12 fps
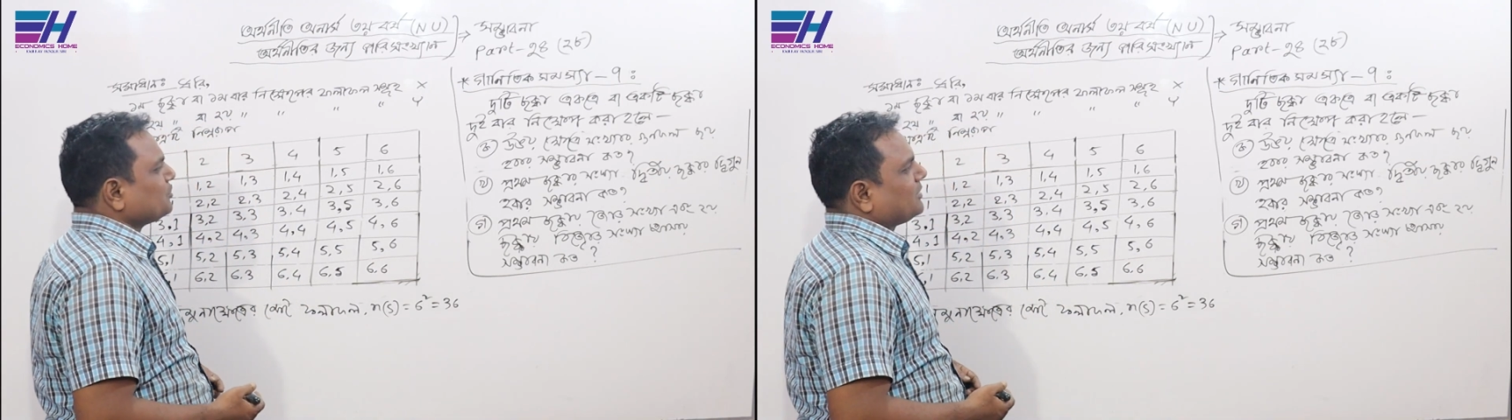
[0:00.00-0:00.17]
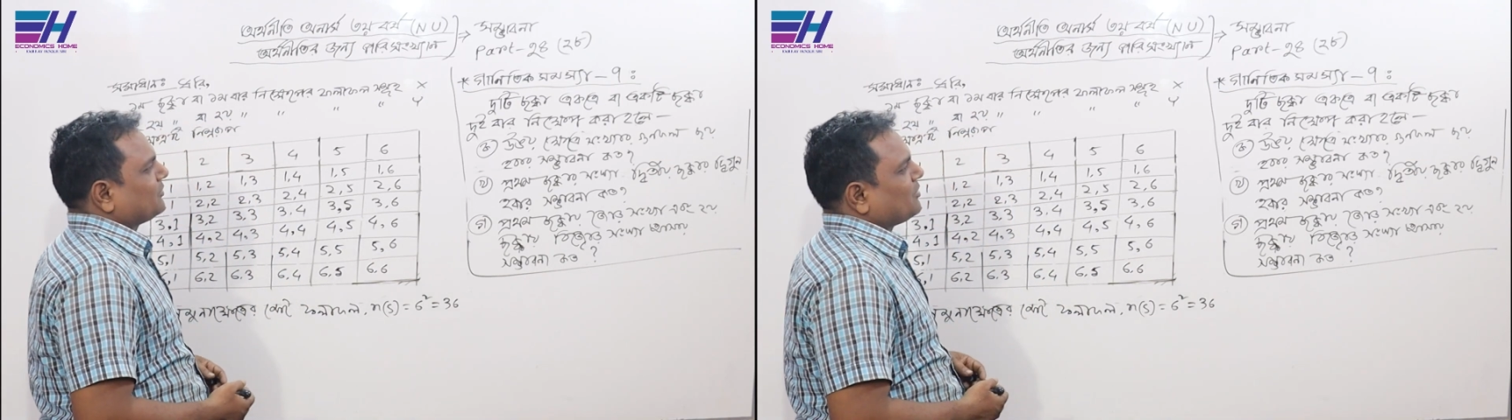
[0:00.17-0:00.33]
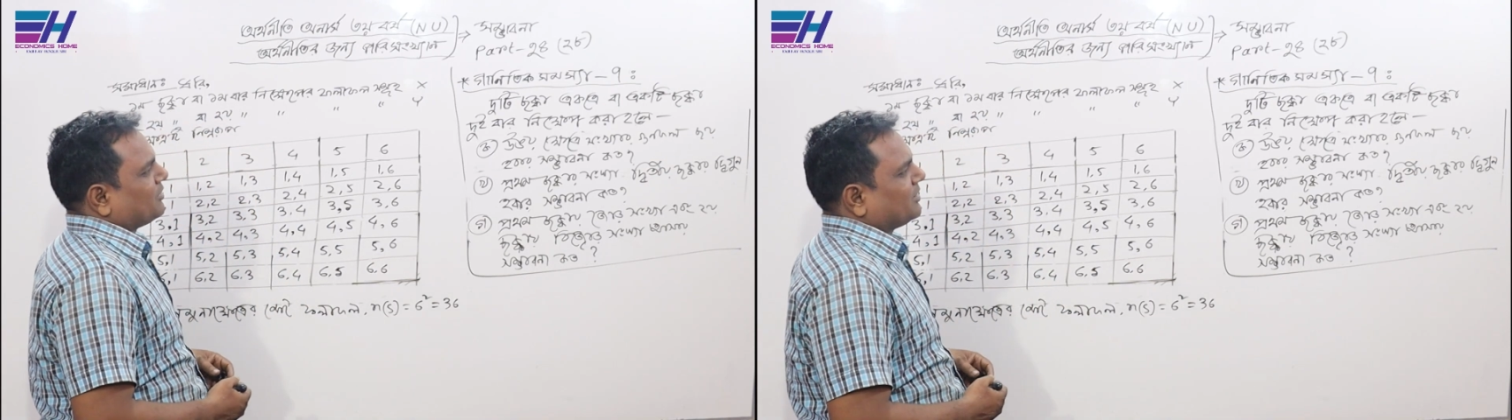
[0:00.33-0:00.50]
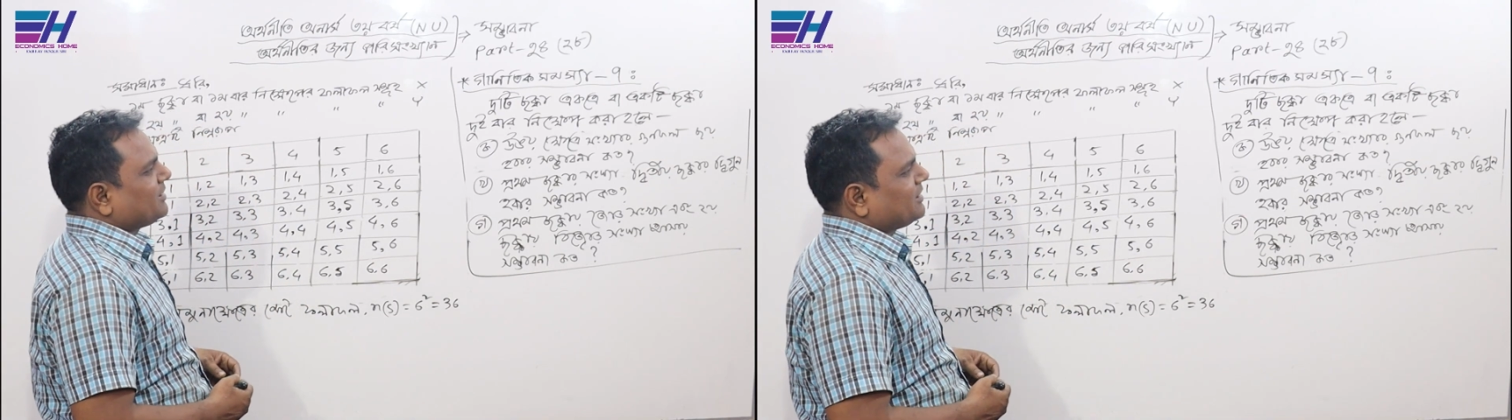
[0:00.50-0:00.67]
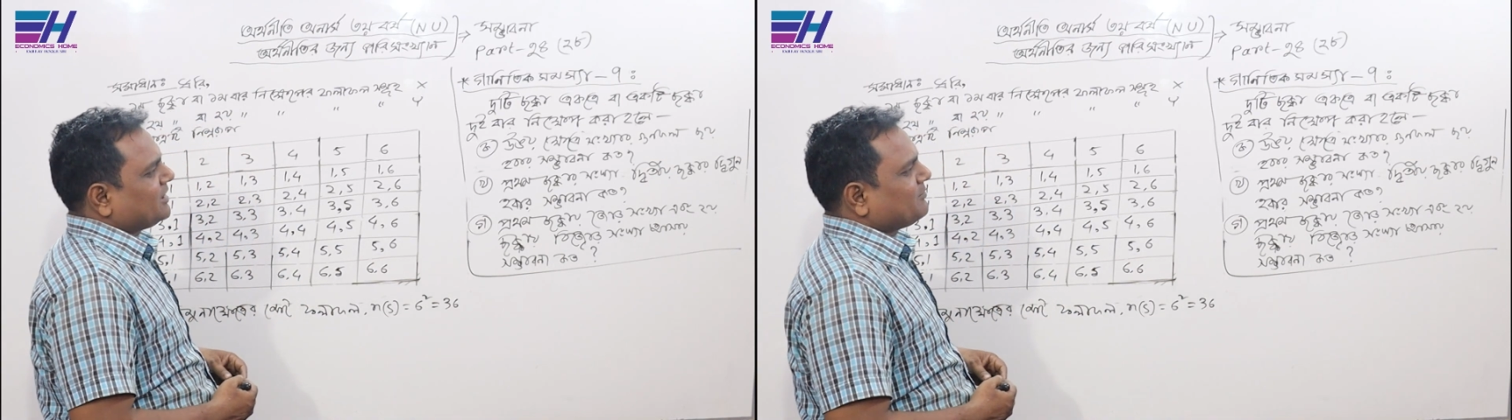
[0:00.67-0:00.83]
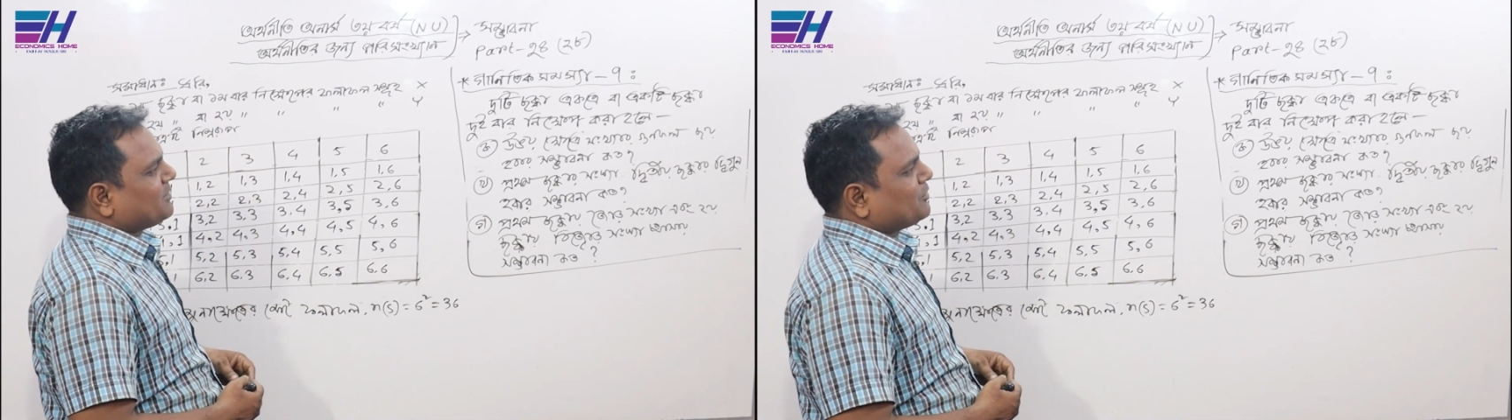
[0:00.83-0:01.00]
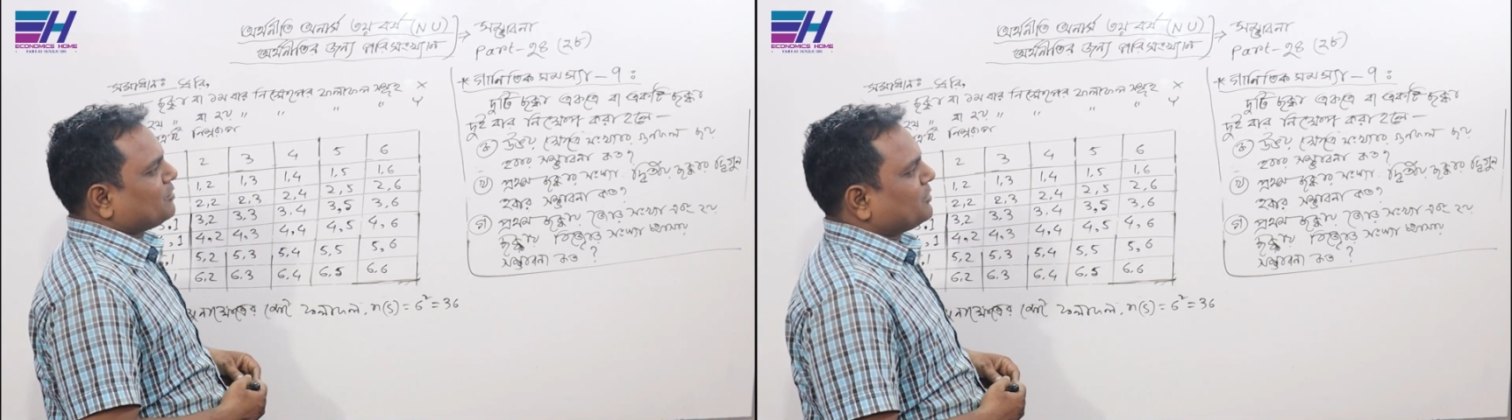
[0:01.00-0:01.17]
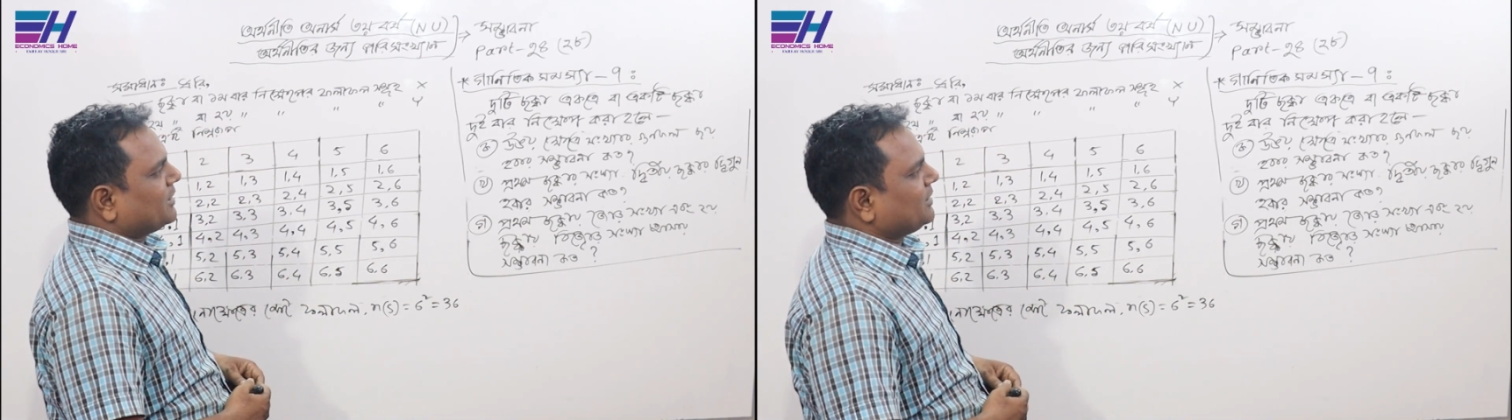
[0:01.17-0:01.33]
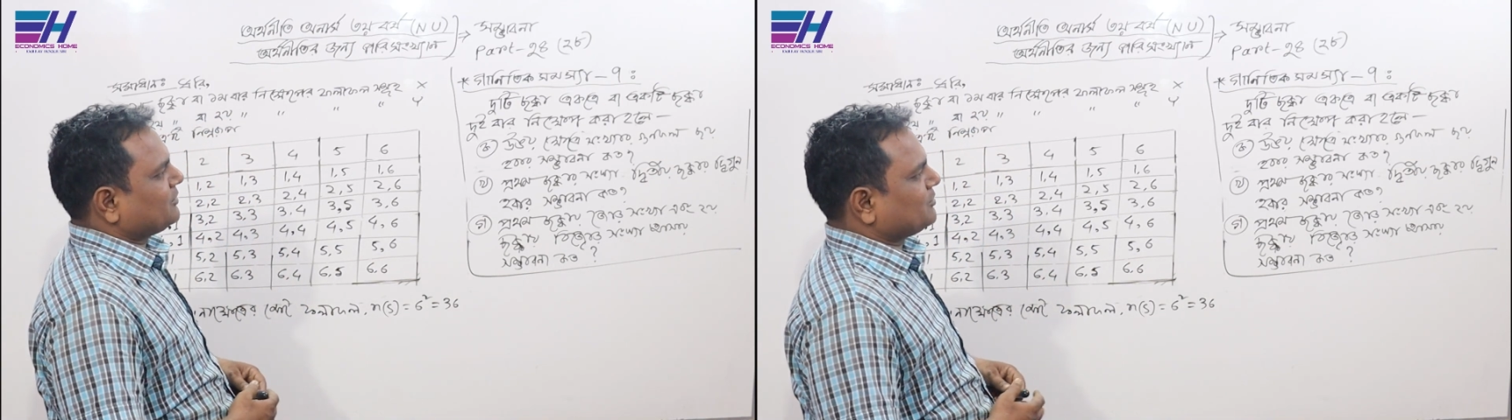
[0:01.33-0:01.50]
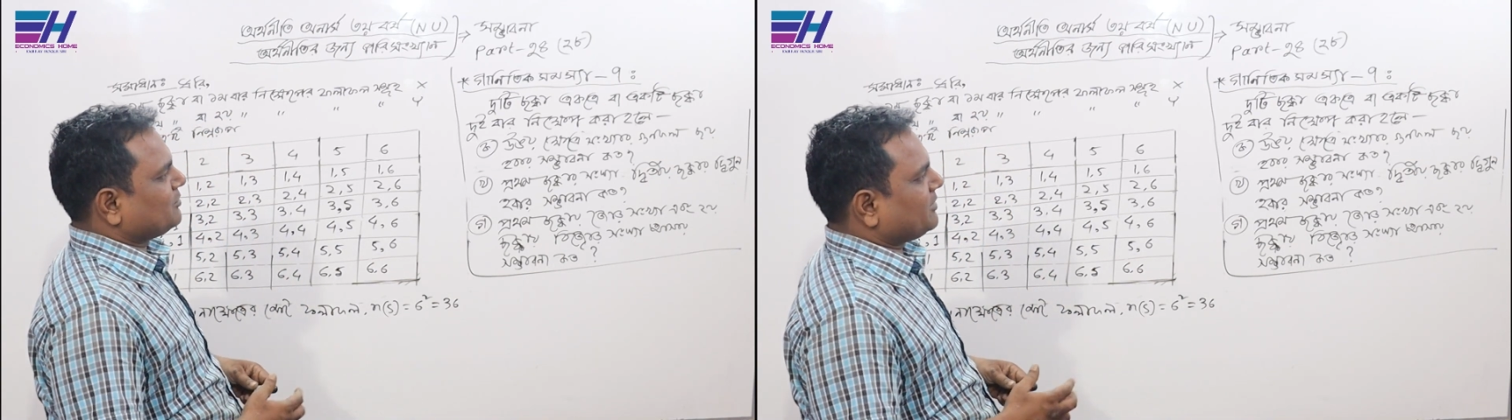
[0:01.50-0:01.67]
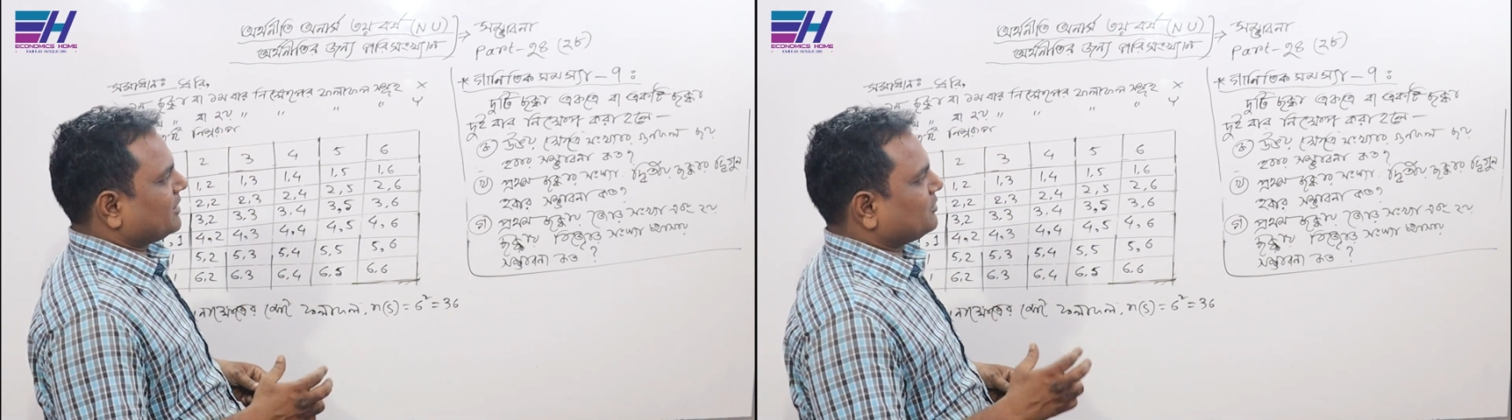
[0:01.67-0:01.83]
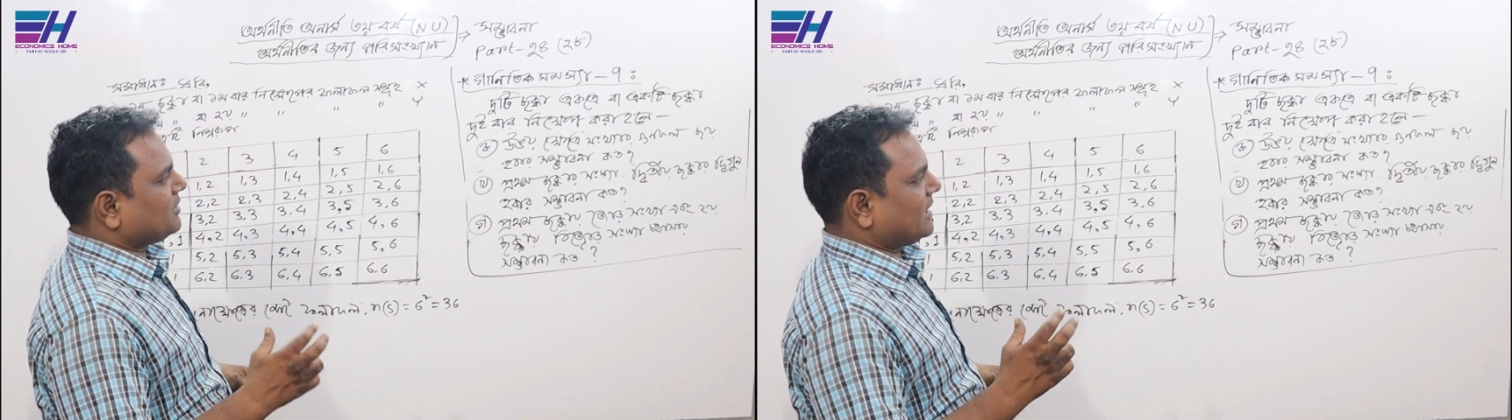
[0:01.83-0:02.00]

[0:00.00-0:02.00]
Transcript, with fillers: দুইটা সক্কা নিক্ষেপের নমুনা ক্ষেত্র বা